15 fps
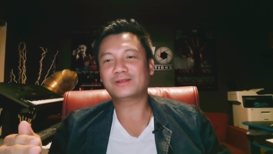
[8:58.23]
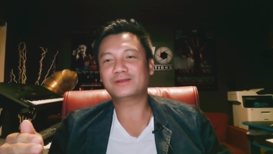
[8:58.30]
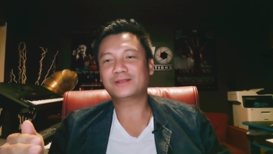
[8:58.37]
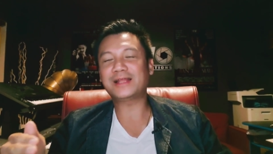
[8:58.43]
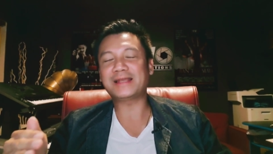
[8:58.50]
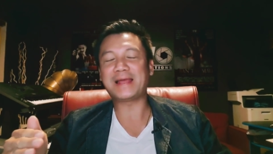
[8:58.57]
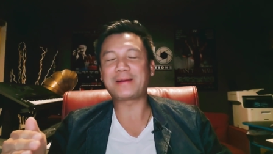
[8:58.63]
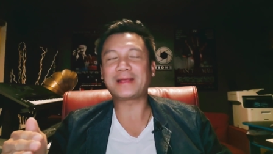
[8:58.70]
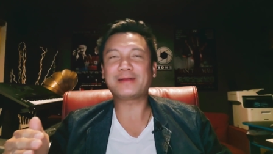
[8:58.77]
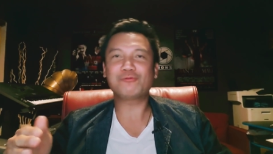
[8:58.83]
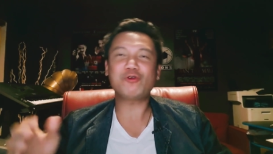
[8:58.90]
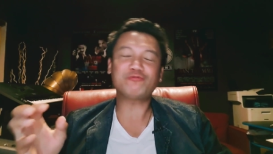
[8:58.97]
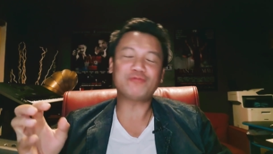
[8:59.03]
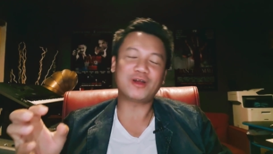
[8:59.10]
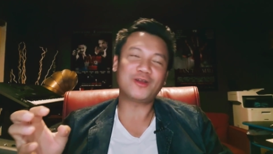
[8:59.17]
tức là
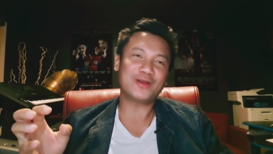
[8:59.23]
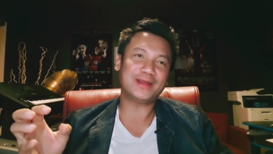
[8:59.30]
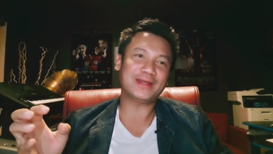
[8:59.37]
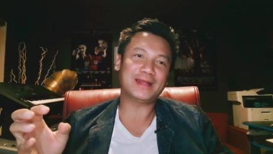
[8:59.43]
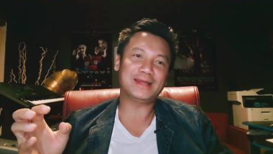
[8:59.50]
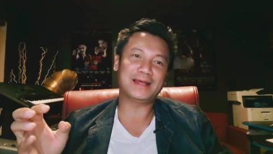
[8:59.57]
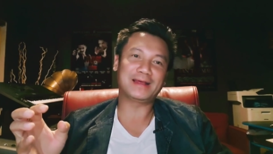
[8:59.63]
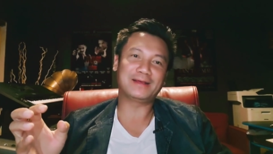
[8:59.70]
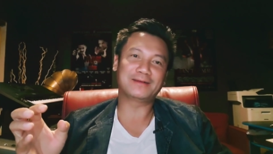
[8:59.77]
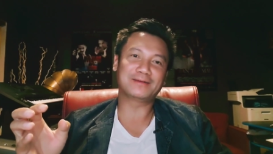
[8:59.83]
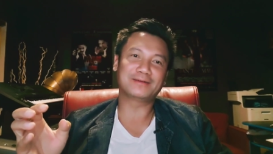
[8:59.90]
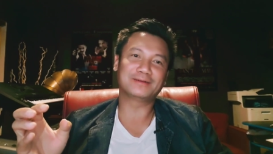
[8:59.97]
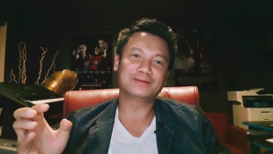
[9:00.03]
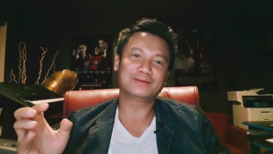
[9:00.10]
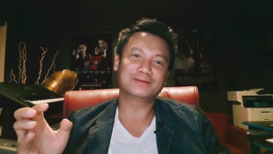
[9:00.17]
quốc võ nói cái này là
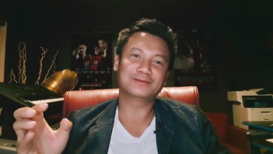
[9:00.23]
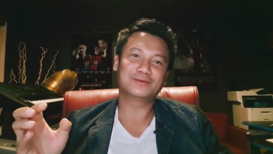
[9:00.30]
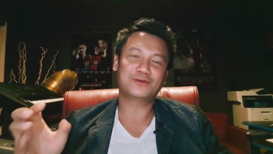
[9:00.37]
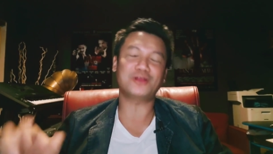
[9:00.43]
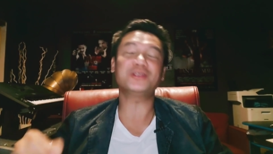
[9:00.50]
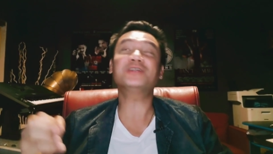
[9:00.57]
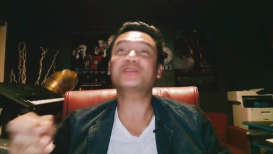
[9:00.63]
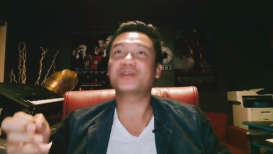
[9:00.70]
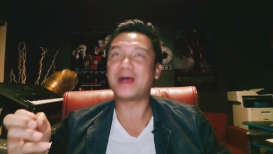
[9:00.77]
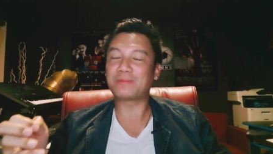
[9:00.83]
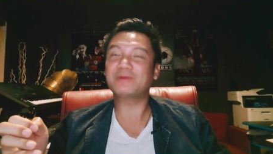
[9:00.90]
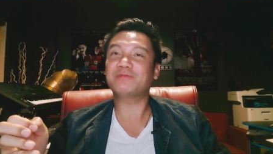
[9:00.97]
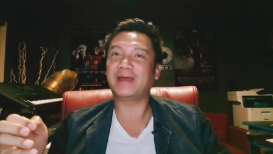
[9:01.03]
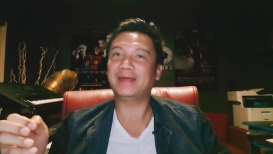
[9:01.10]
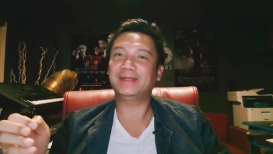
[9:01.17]
có những trường hợp
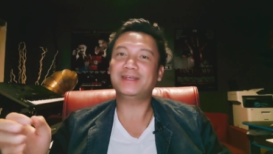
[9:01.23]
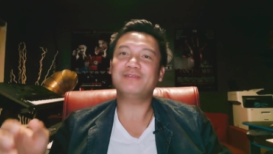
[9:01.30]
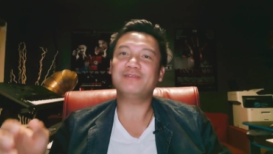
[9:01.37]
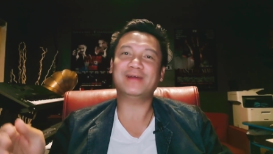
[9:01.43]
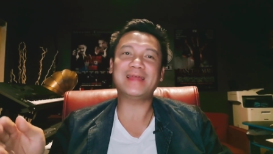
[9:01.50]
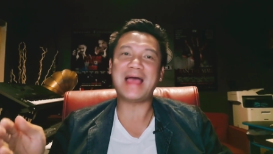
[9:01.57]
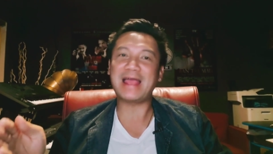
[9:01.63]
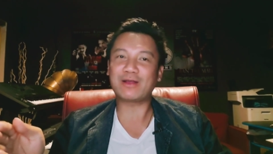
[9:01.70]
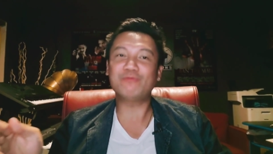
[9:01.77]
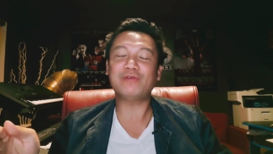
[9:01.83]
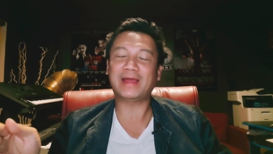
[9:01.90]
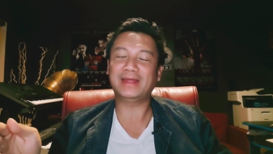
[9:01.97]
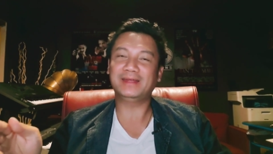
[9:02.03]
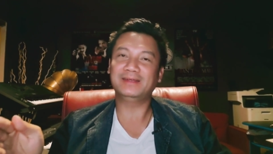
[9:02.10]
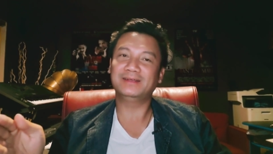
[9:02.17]
như vậy chứ không phải là ai cũng
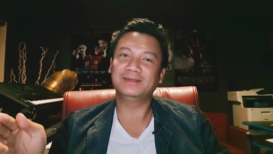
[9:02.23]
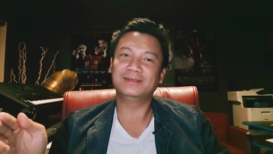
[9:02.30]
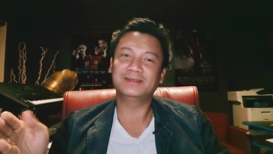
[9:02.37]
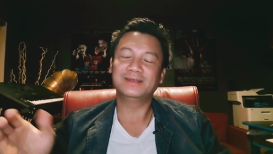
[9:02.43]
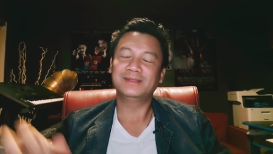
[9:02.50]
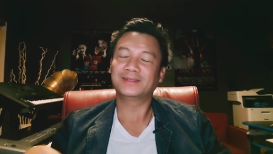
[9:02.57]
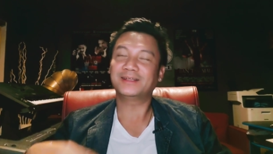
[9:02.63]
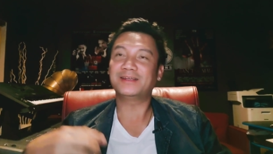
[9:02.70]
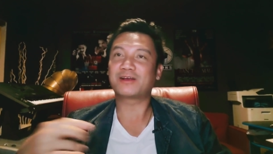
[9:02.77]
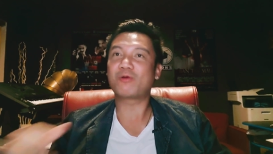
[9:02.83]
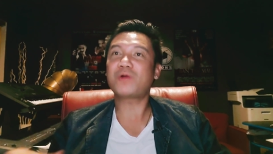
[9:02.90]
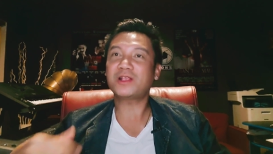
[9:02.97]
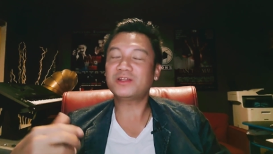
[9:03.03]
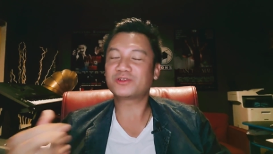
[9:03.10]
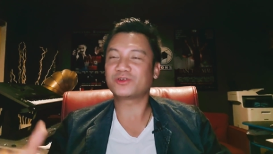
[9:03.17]
vậy tức là cũng
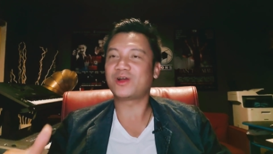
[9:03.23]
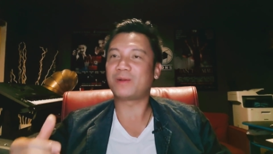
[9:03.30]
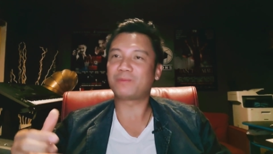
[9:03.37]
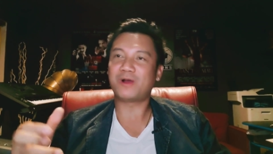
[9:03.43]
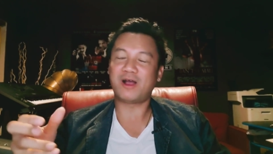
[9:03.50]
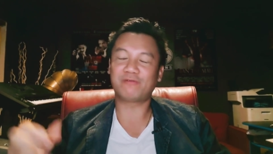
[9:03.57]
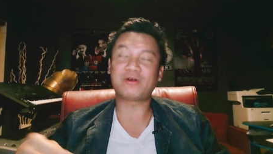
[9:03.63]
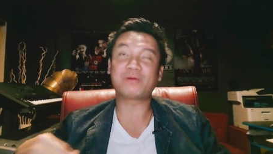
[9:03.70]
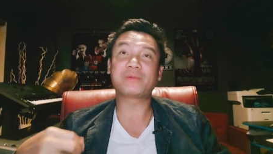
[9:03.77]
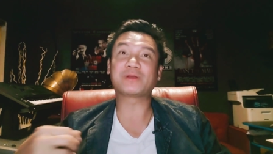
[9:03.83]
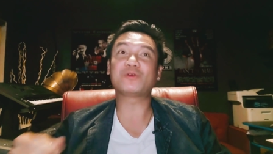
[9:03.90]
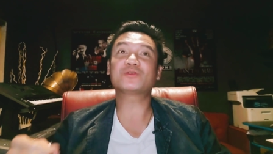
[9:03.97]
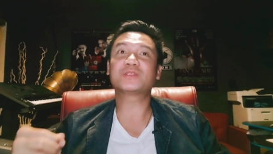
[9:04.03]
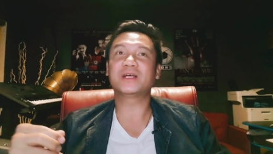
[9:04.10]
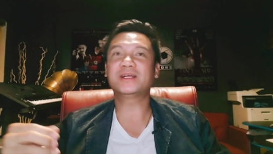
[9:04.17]
có những trường hợp họ phân biệt
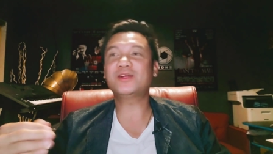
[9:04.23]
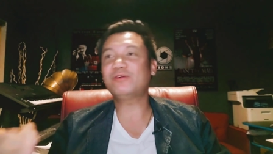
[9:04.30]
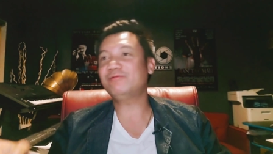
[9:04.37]
đối xử đối